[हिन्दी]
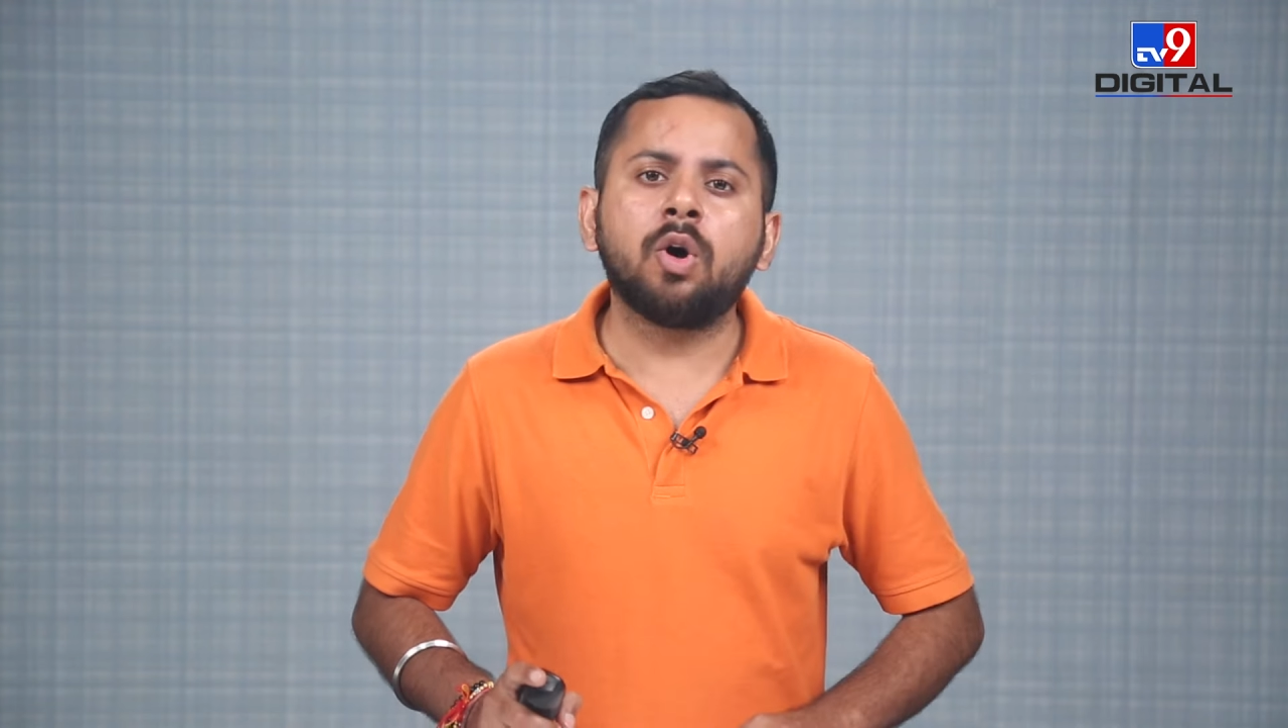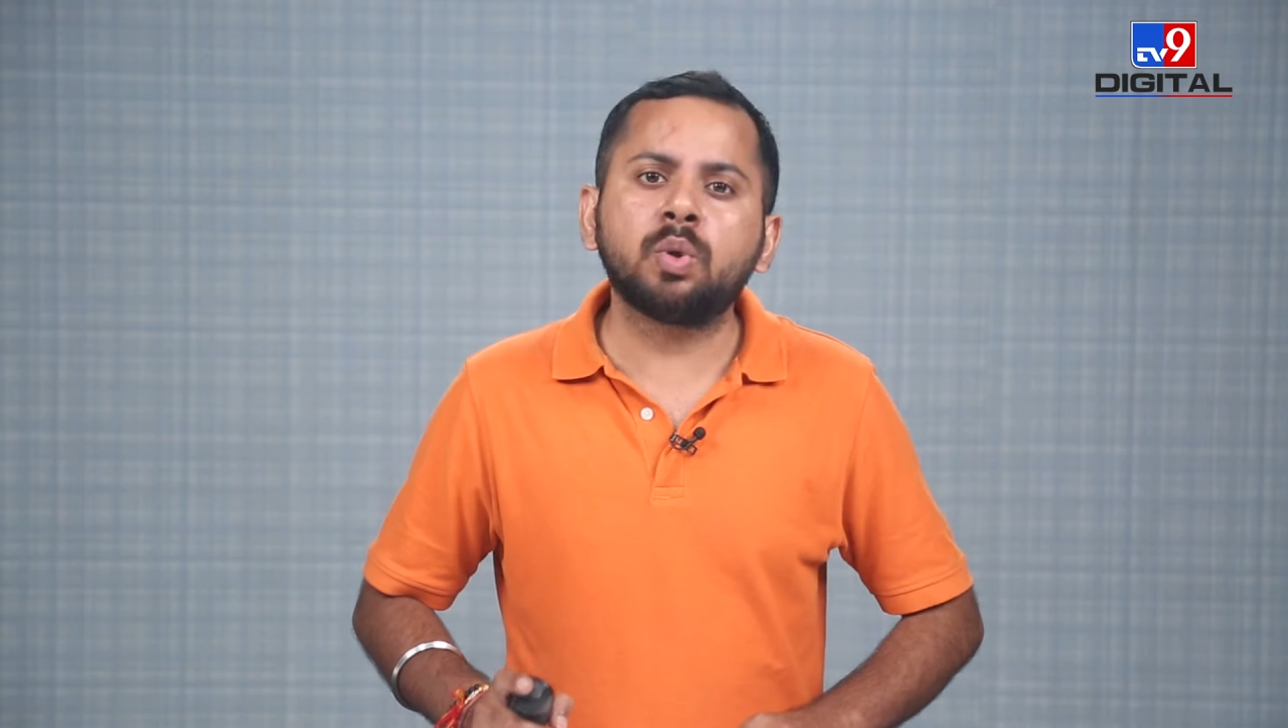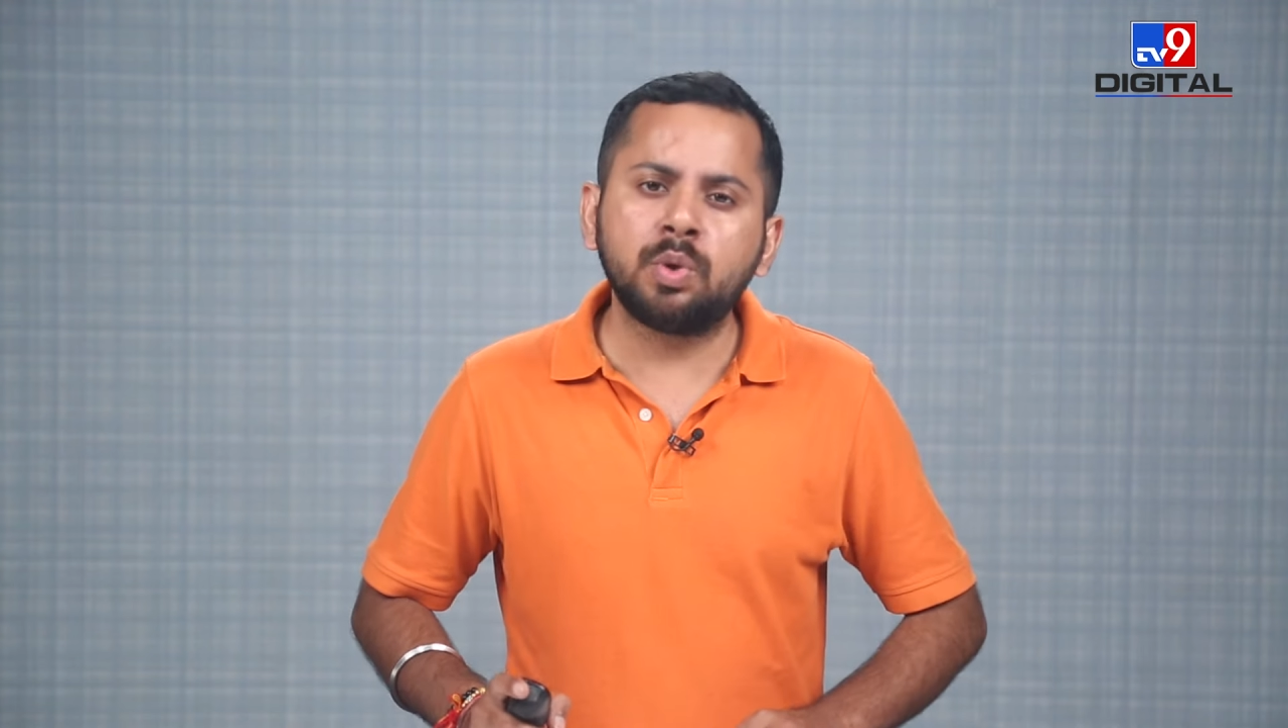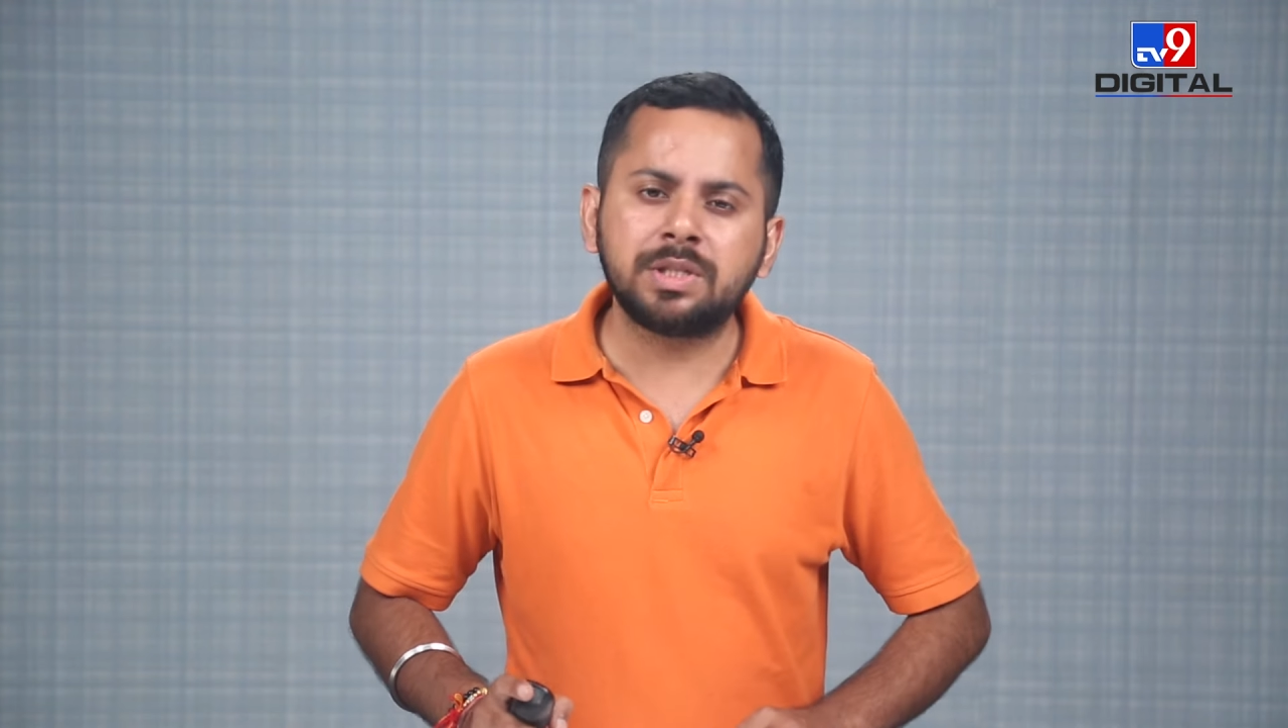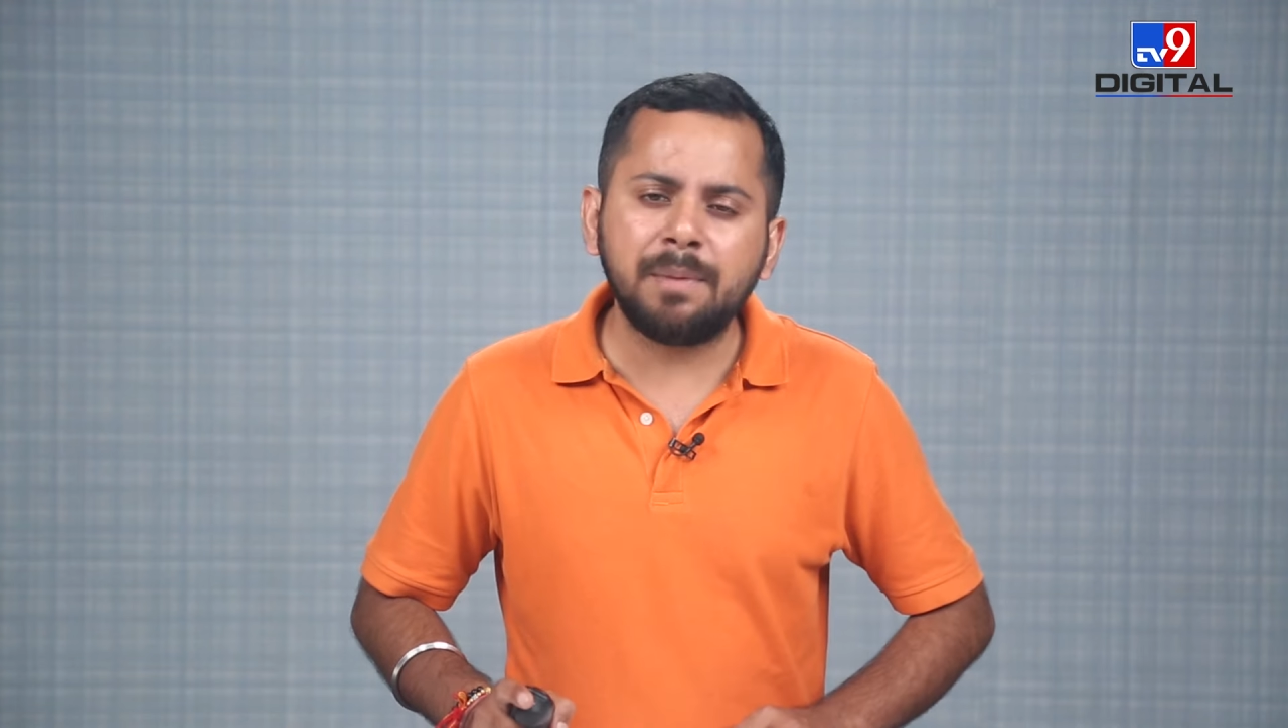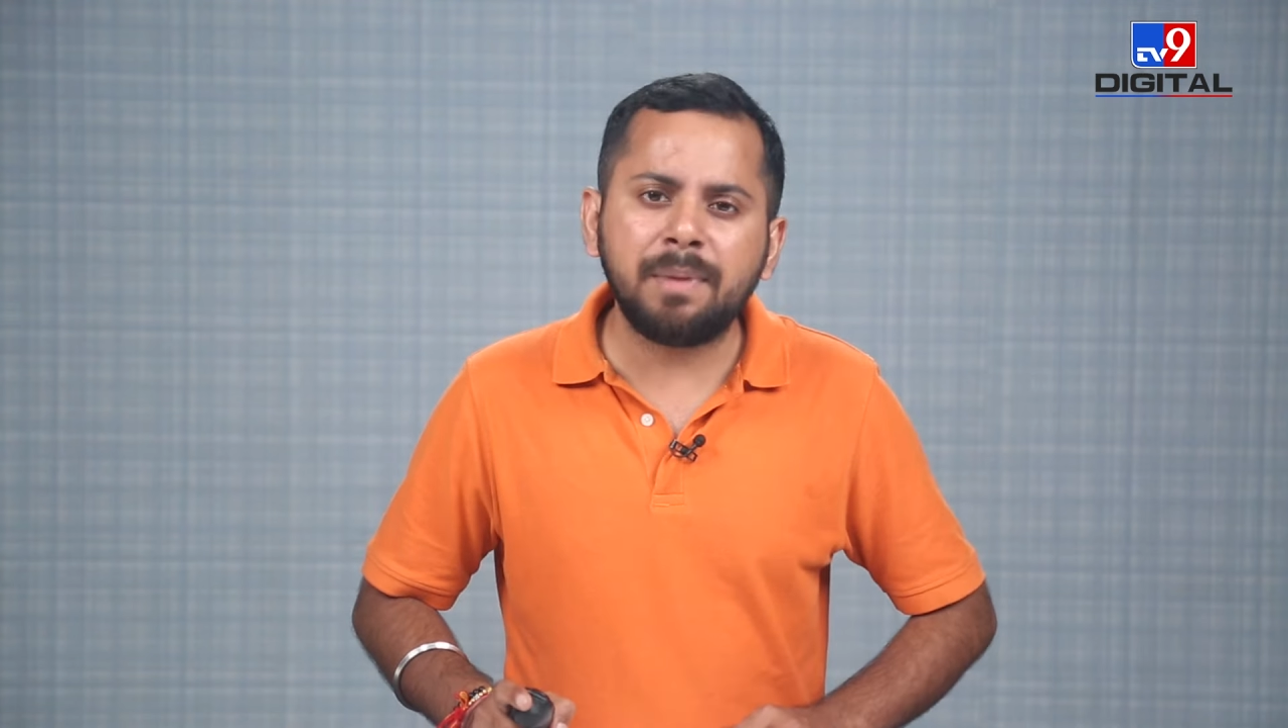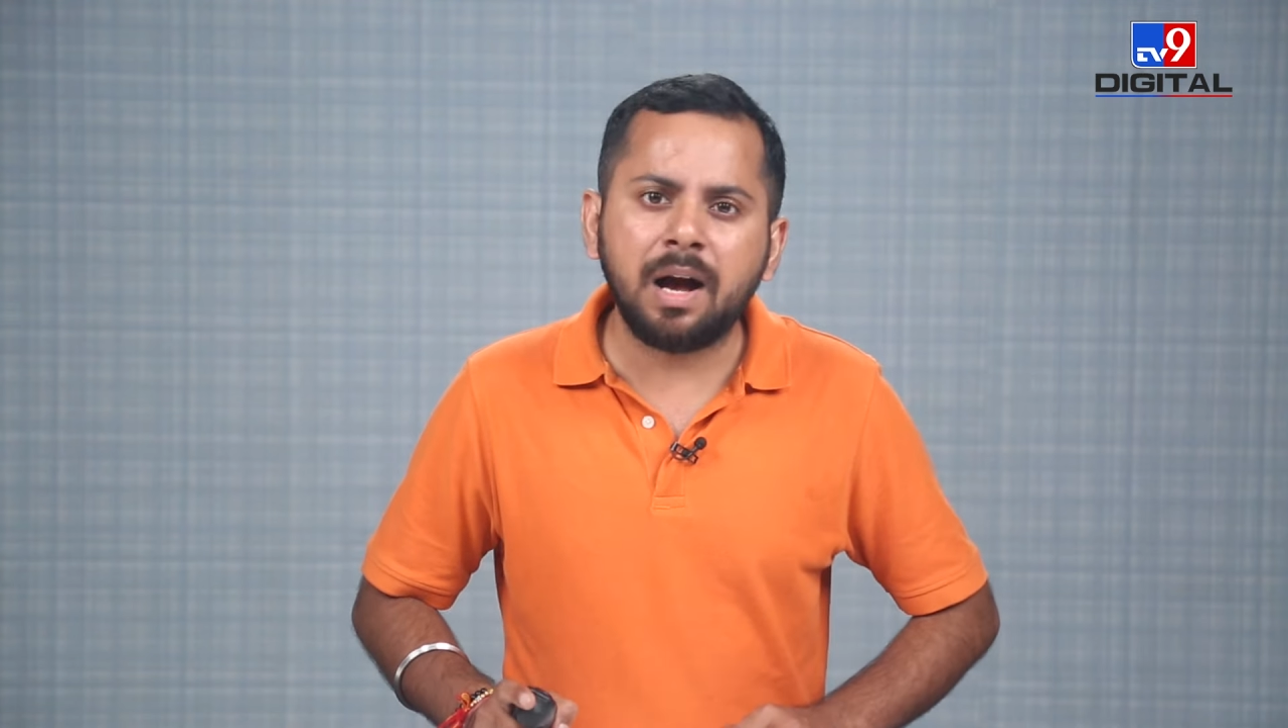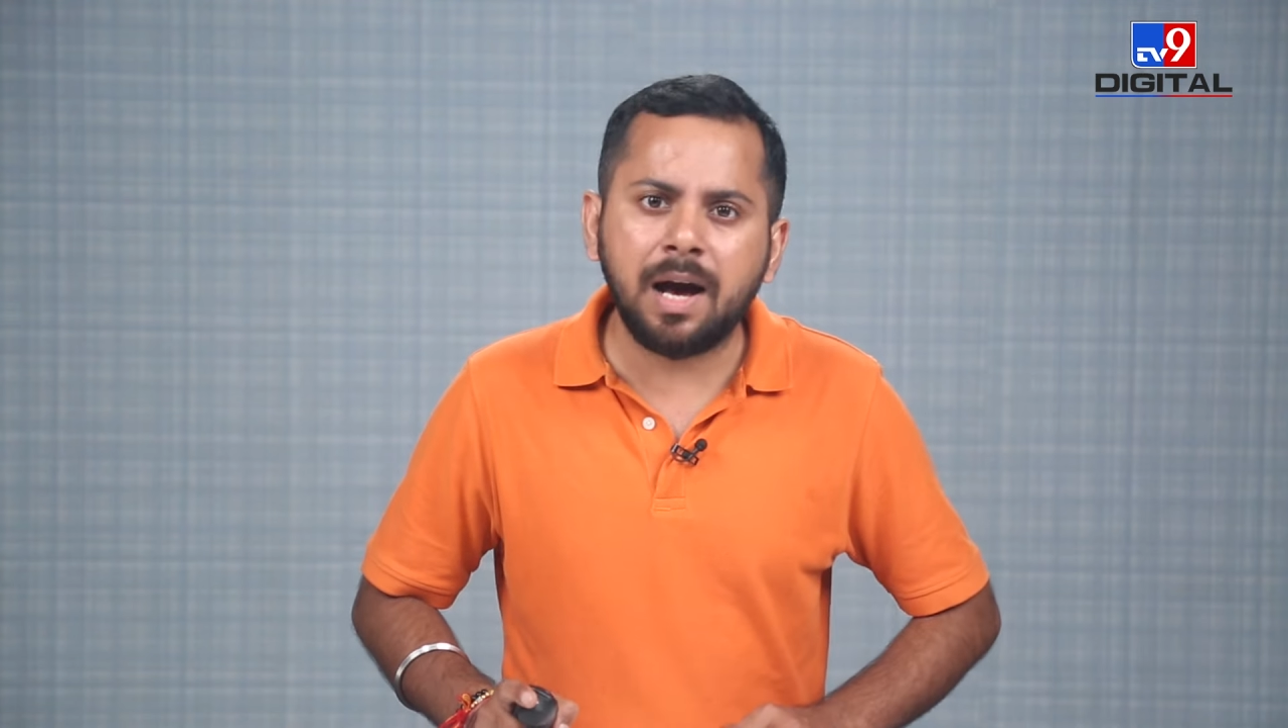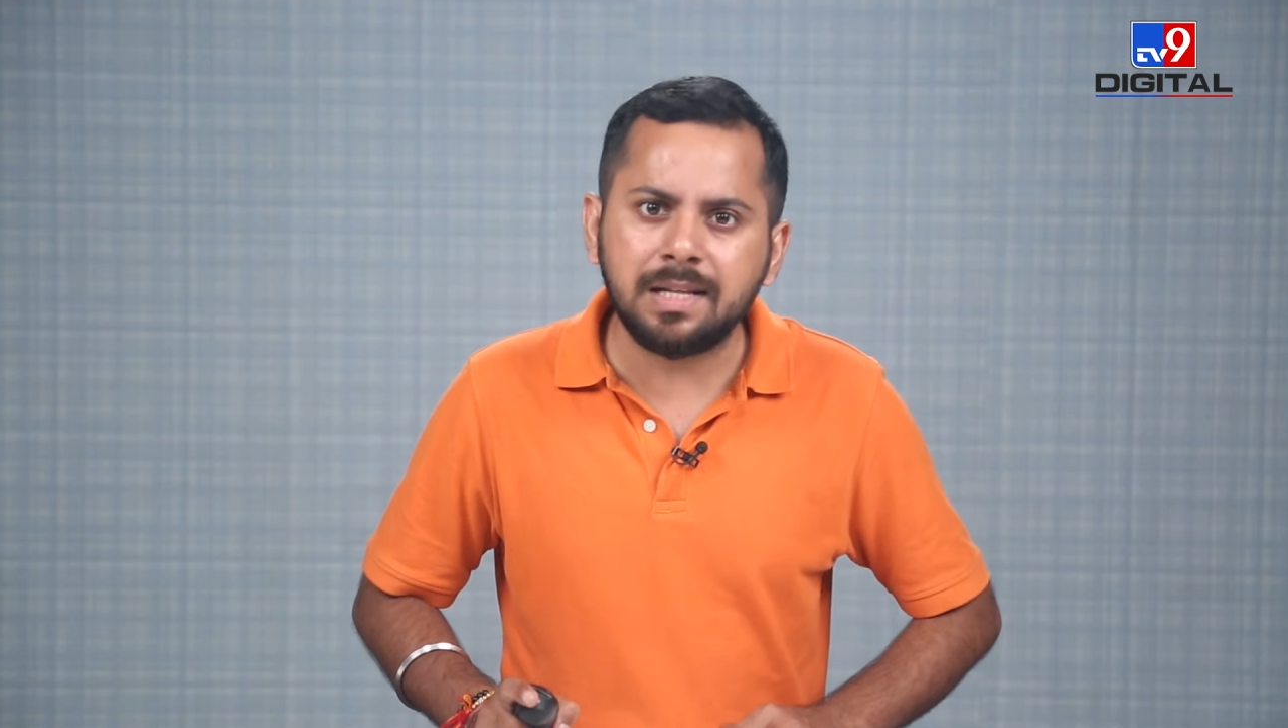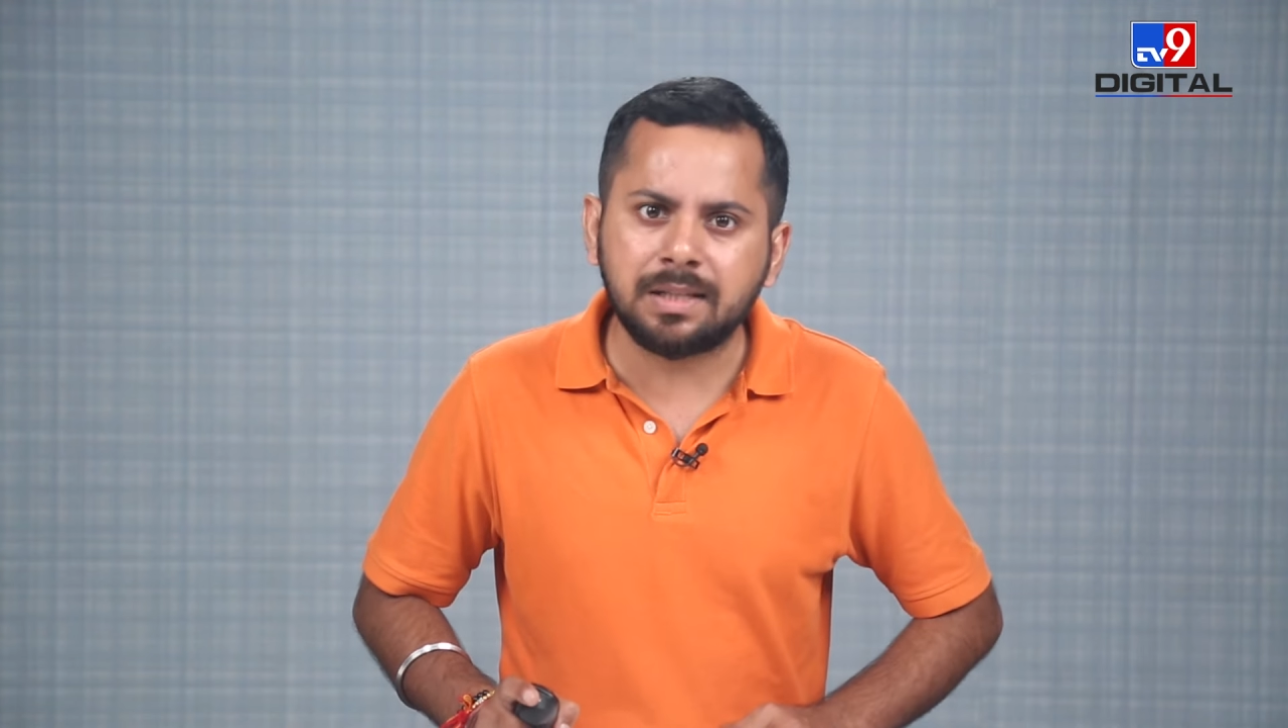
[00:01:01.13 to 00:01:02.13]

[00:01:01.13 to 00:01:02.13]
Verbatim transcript: और उससे बंगाल